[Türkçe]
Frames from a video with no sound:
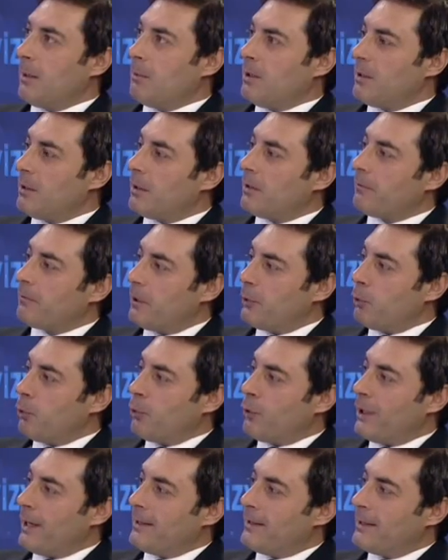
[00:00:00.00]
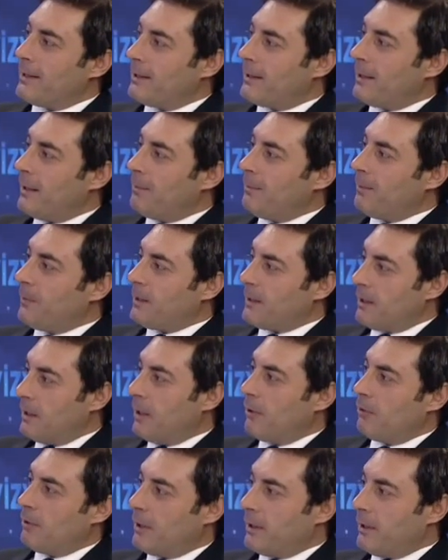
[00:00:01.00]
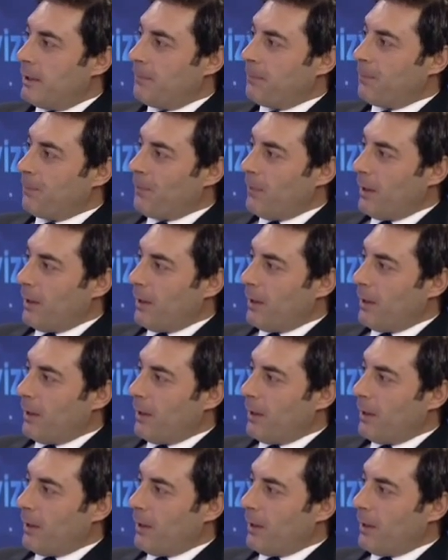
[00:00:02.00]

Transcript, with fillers: Bir taraftan online sistem sınavlara